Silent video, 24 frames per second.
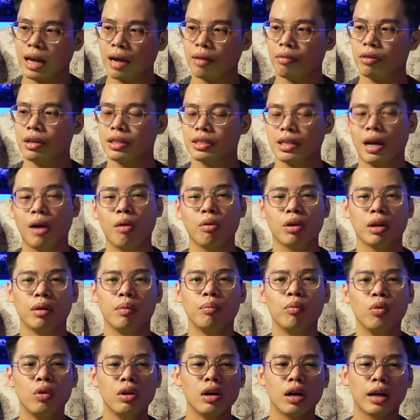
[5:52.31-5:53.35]
càng về sau thì
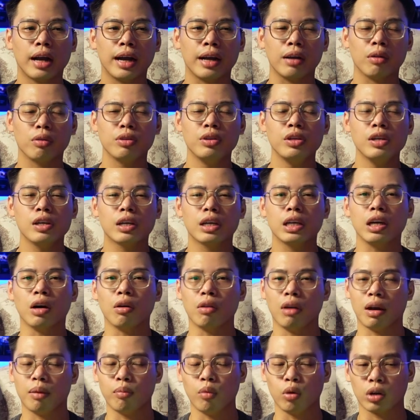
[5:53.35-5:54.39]
mùi hương này nó như
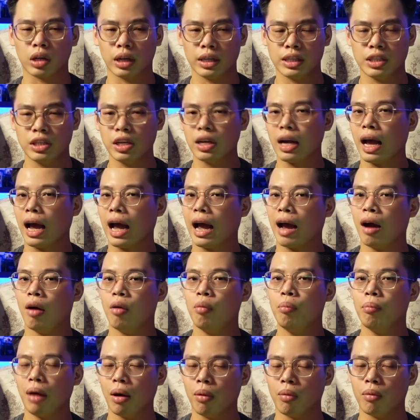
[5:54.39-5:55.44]
kiểu là một cái chiếc áo
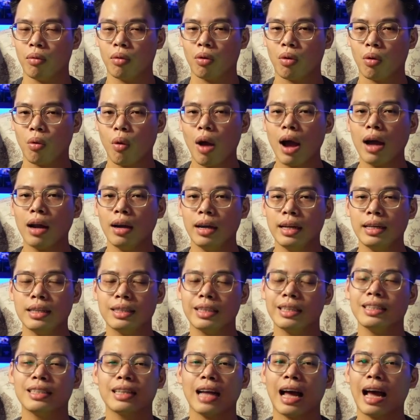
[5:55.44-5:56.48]
mỏng khoác lên
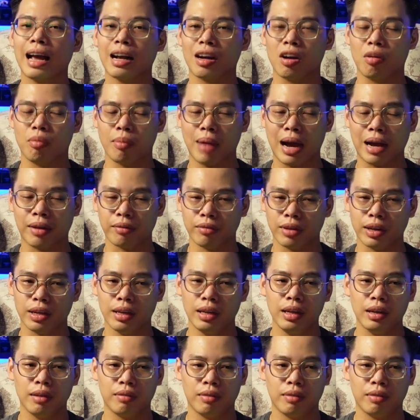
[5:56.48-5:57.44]
trên da của bạn vậy